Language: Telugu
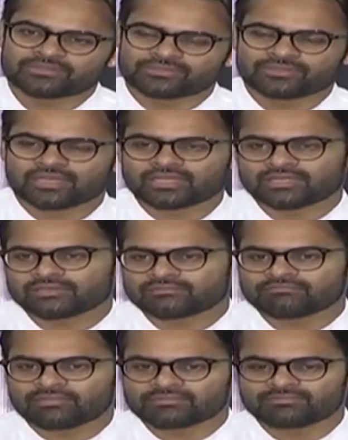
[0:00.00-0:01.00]
సో
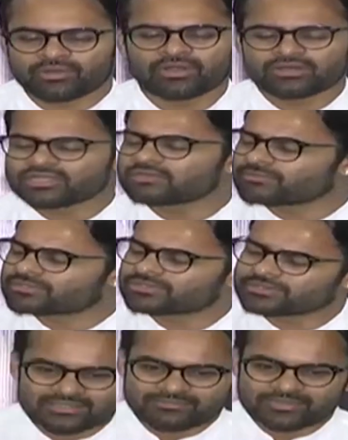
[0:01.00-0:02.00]
మంచి బాగుంటుంది అనిపిస్తుంది